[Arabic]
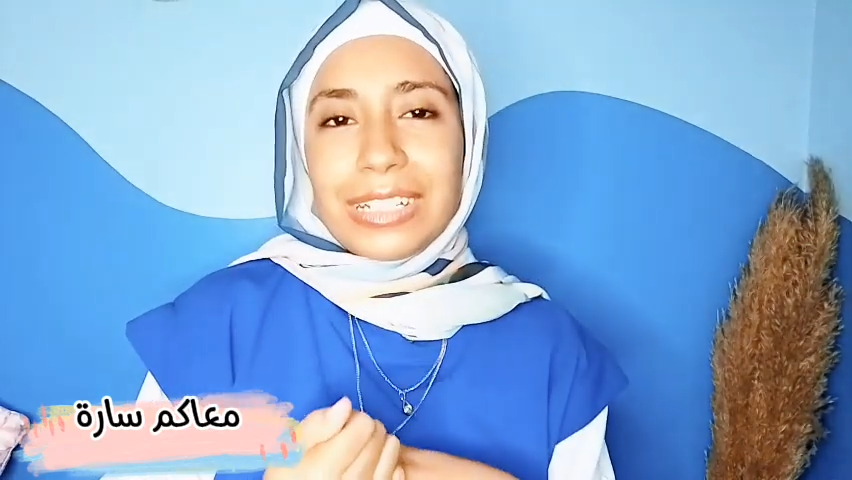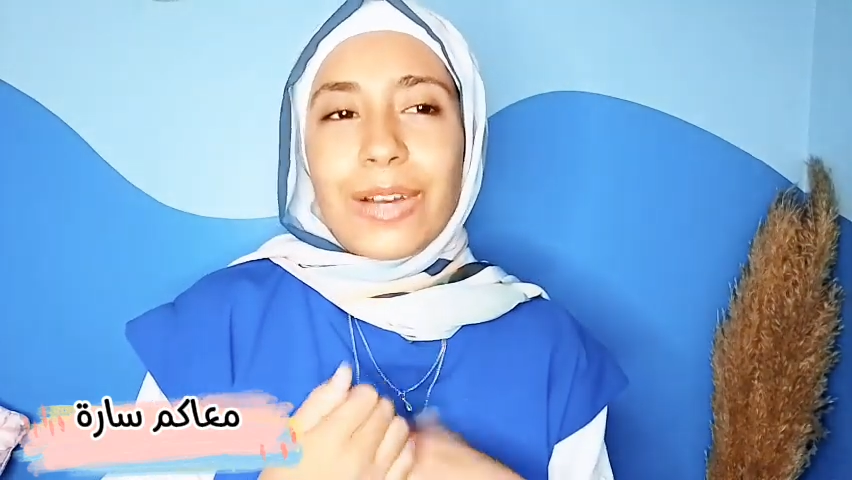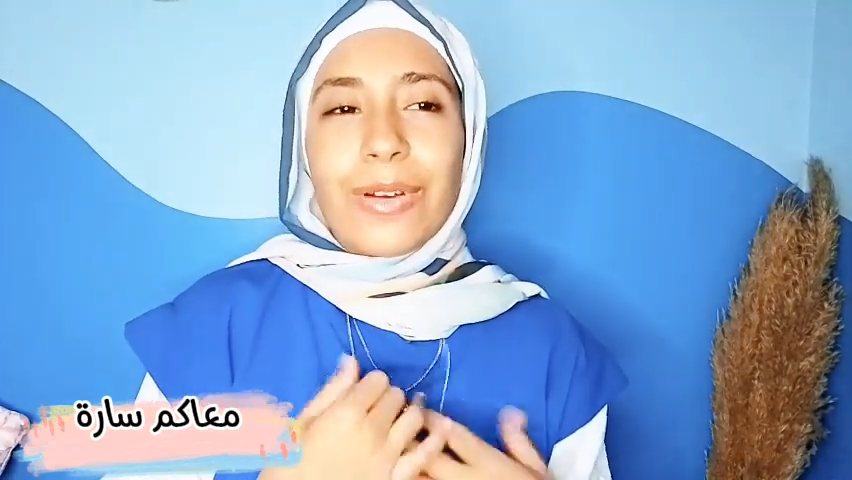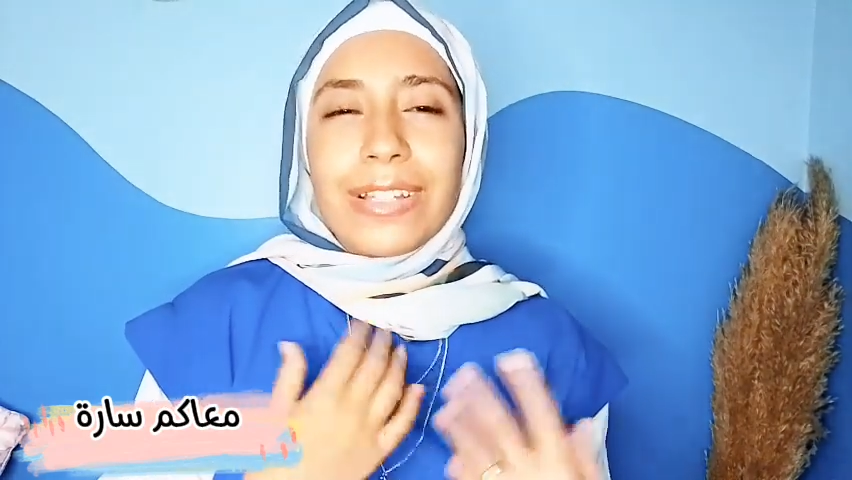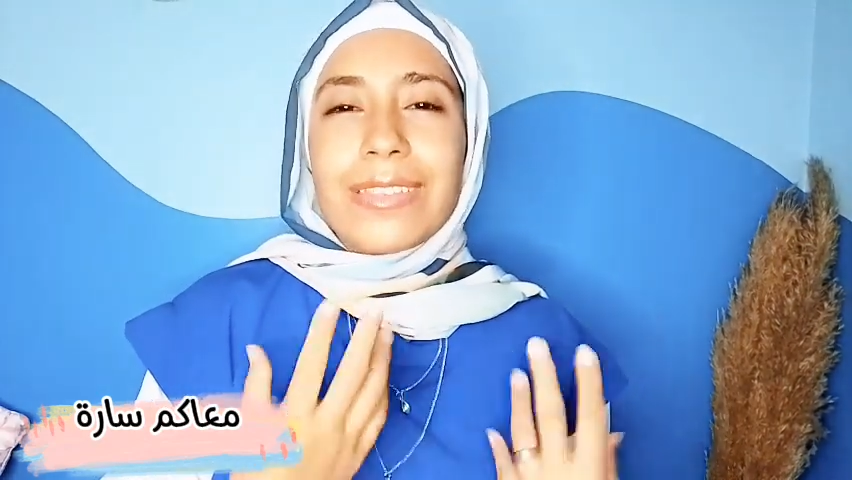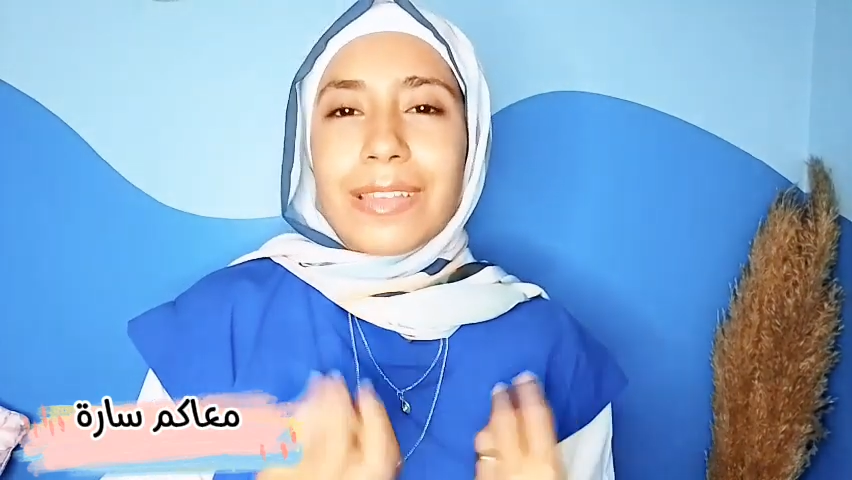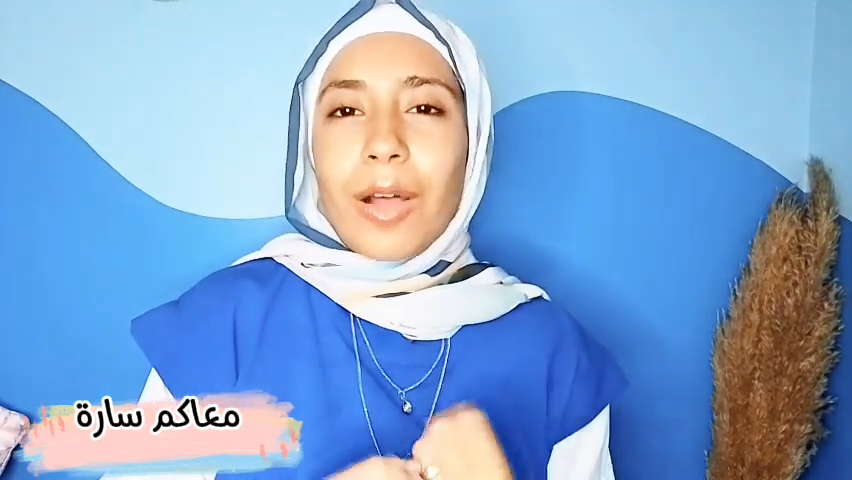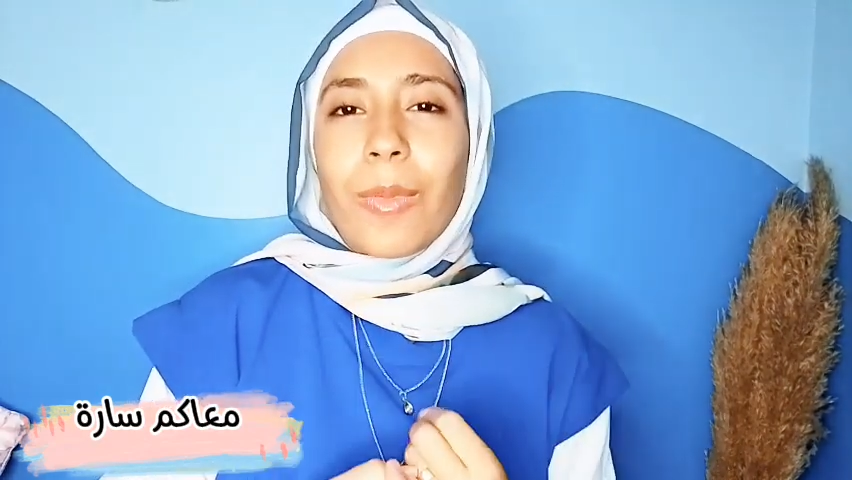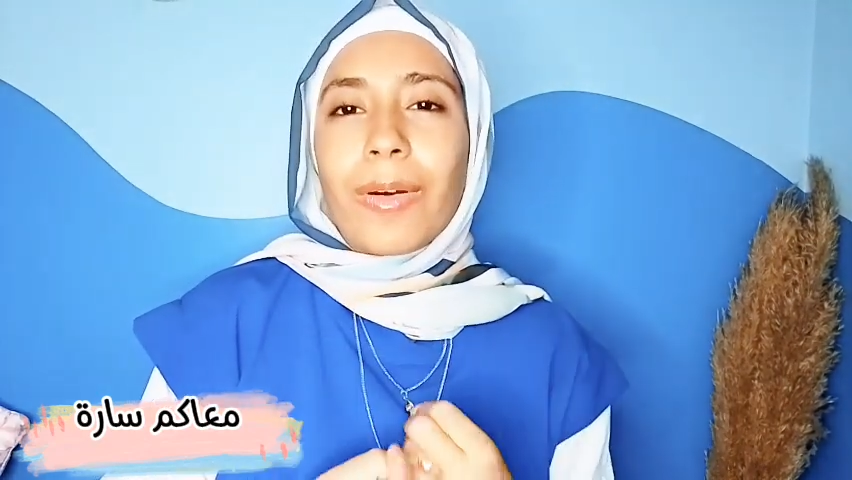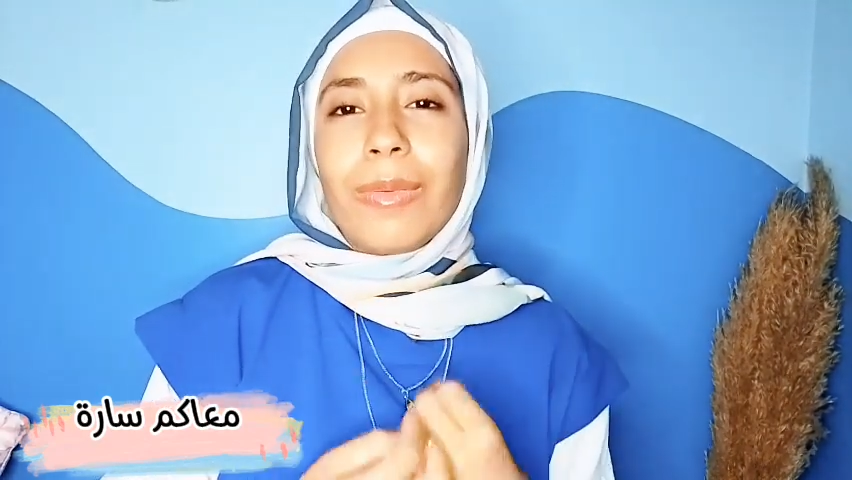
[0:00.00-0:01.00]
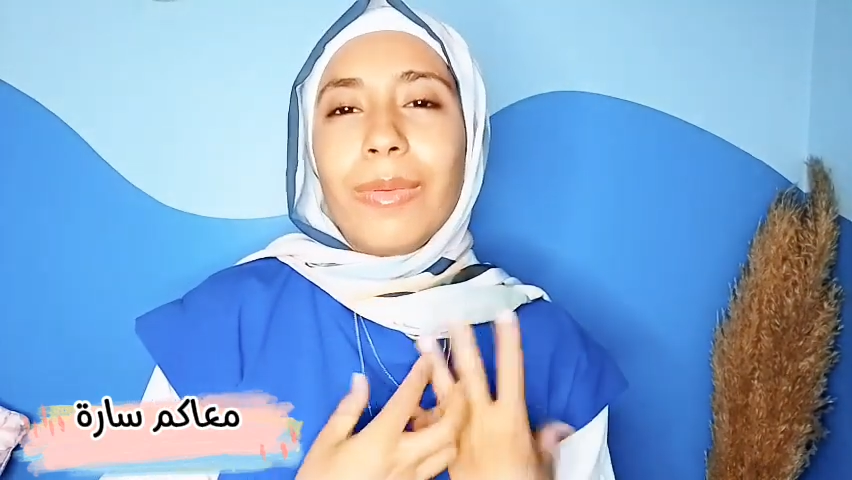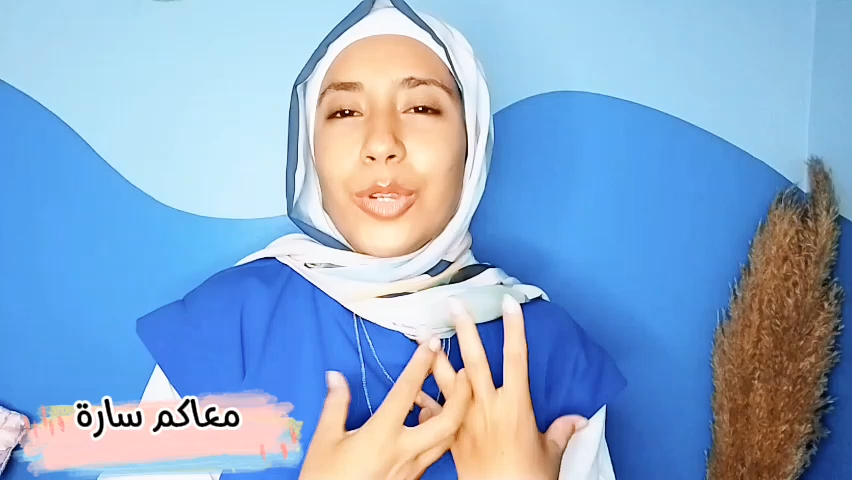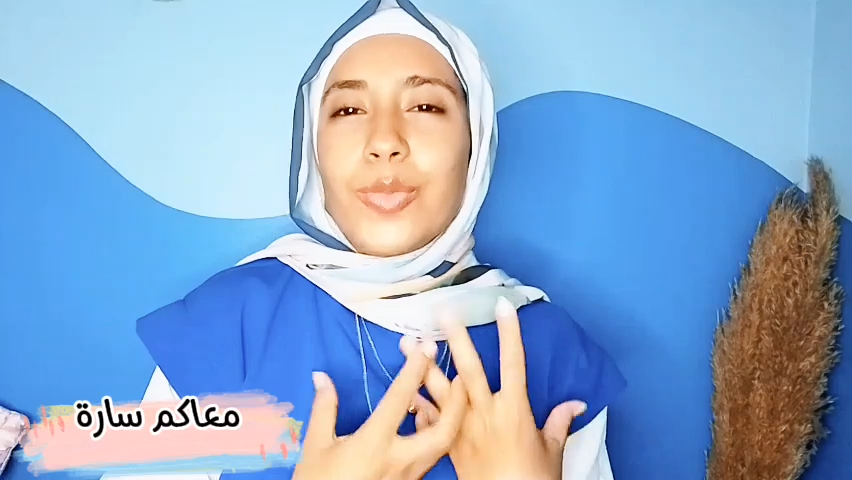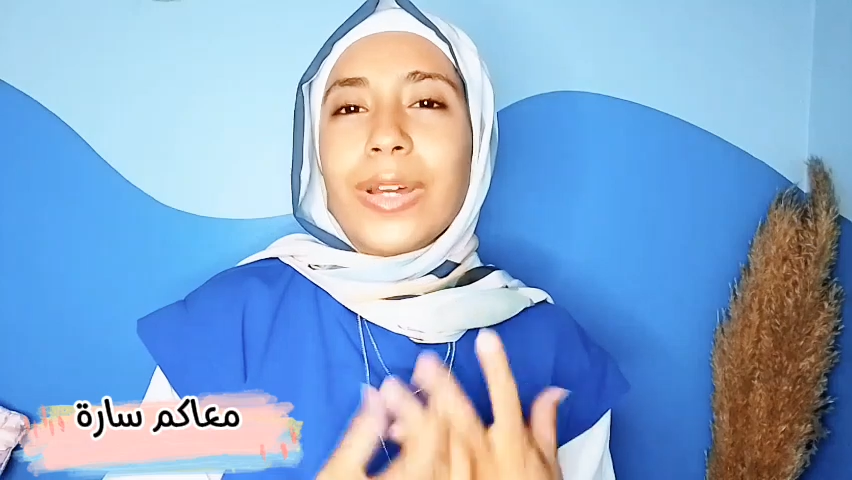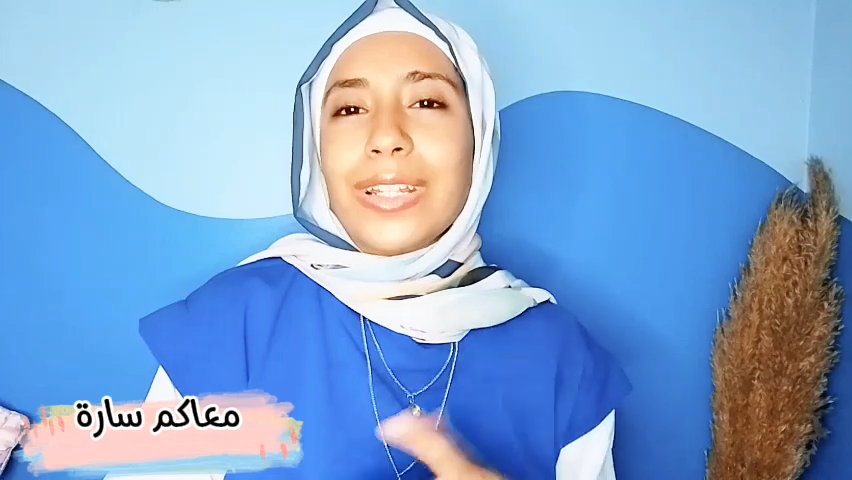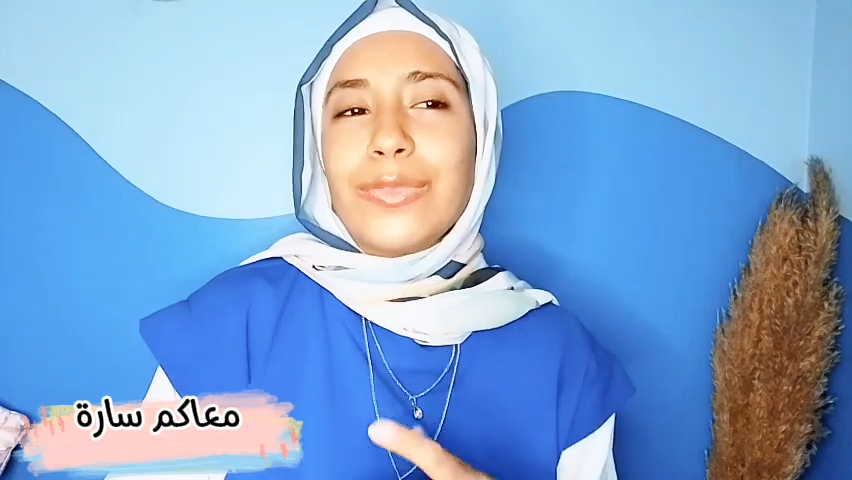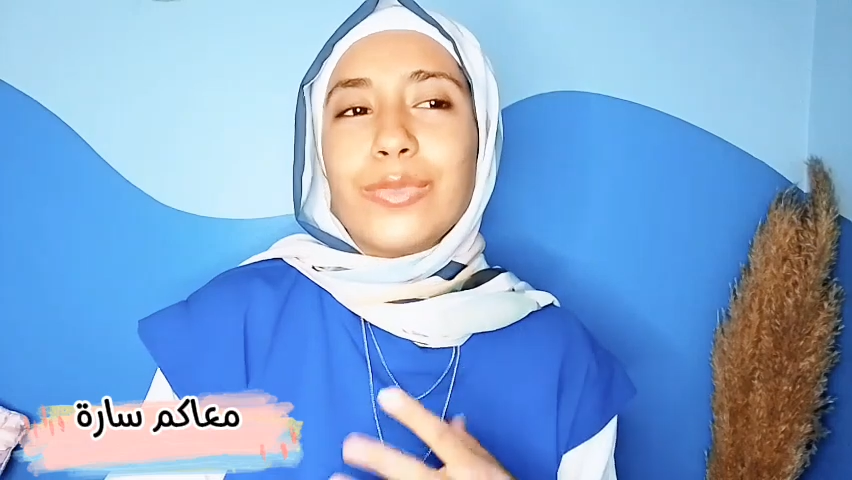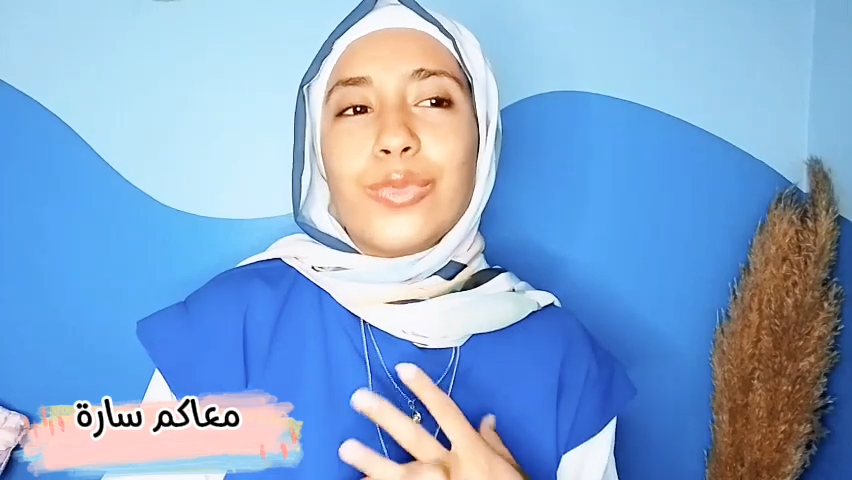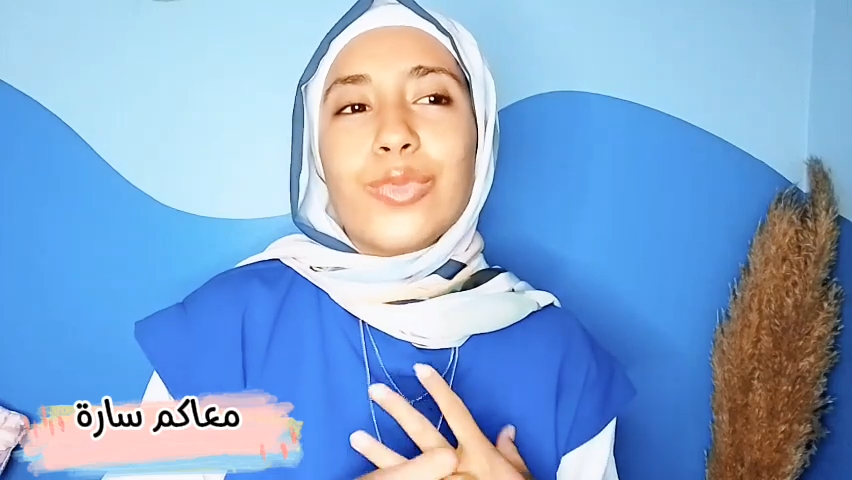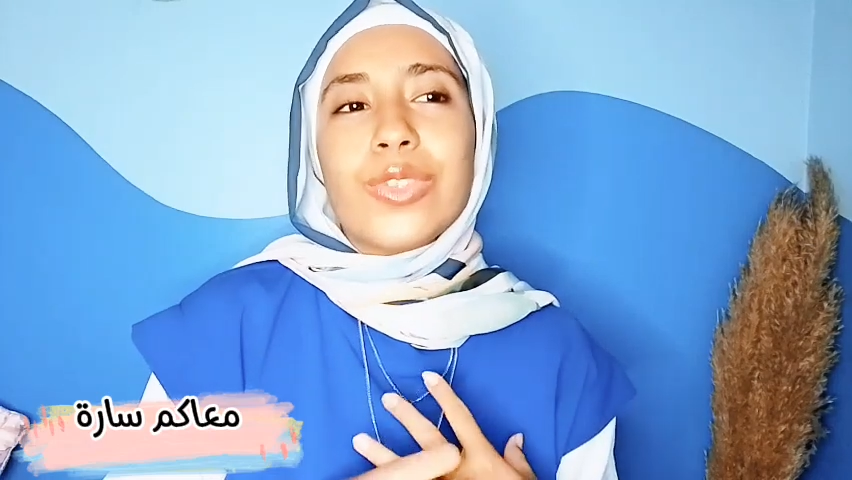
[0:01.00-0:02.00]
اوقات صعبه مش معانا
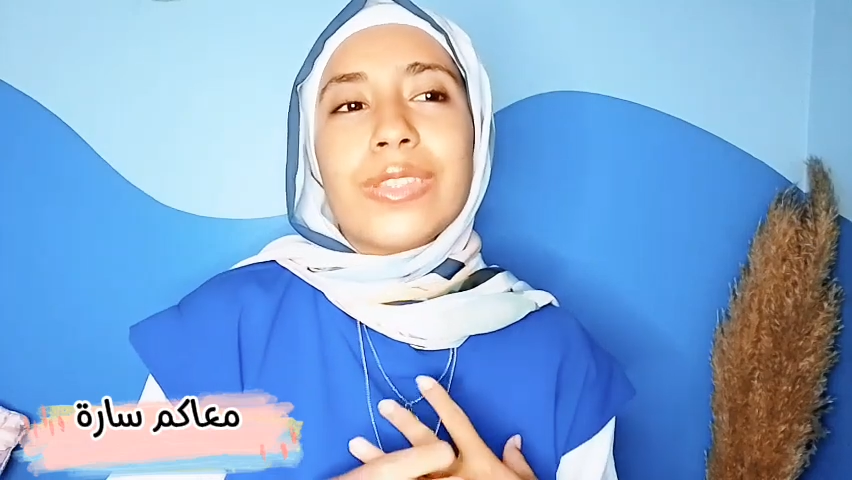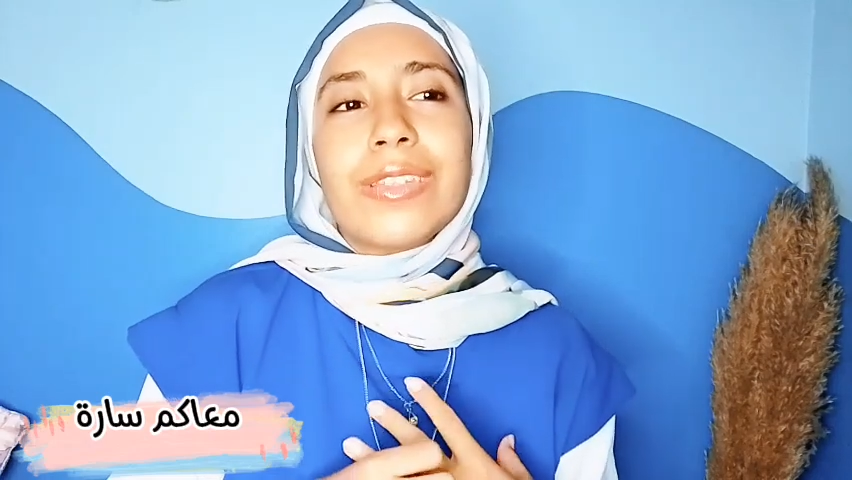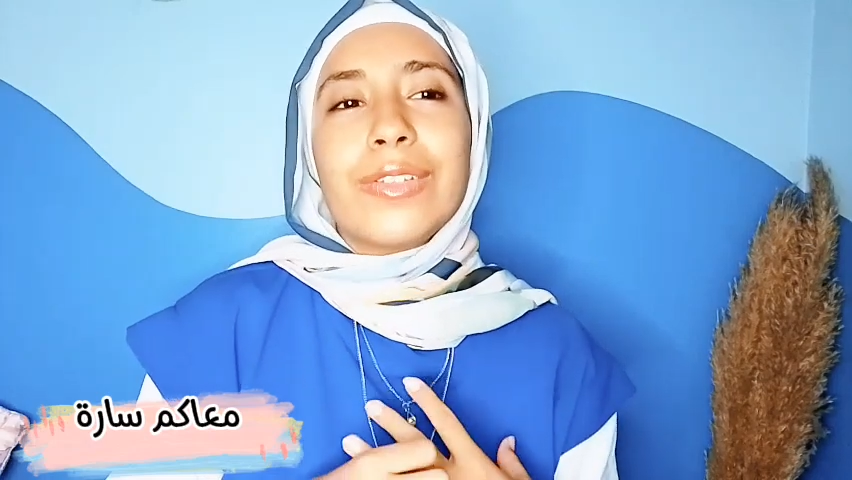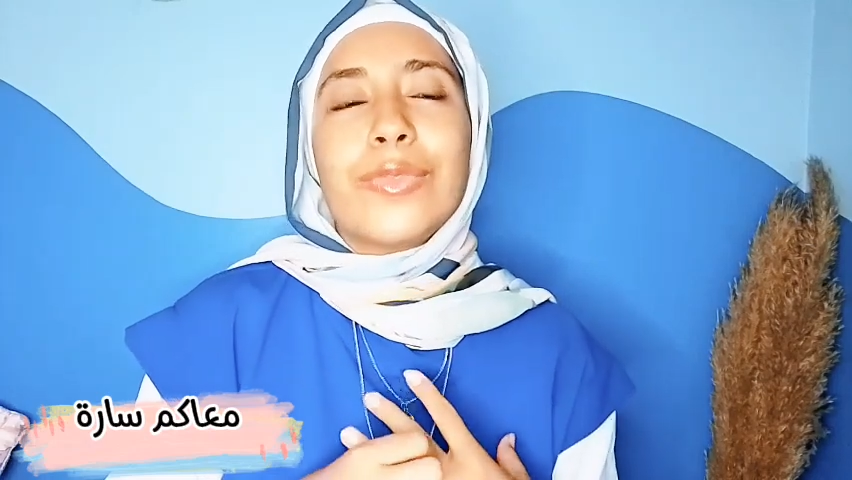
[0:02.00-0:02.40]
فلوس آه،